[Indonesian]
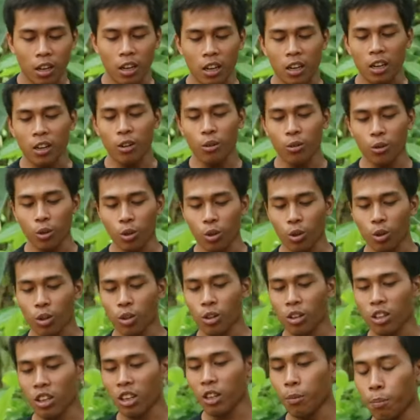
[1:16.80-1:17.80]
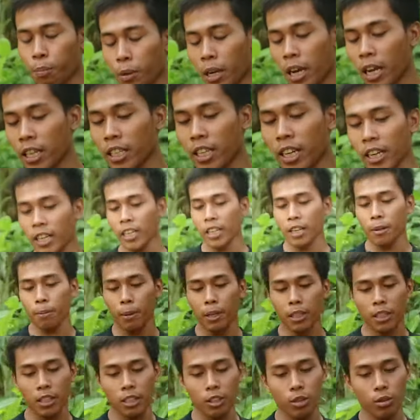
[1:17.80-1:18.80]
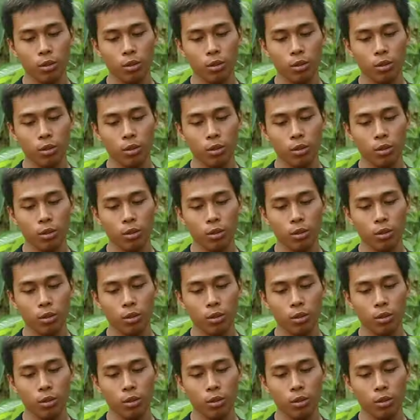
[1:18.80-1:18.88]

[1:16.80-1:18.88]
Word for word: uh, untuk kelebihannya yang pasti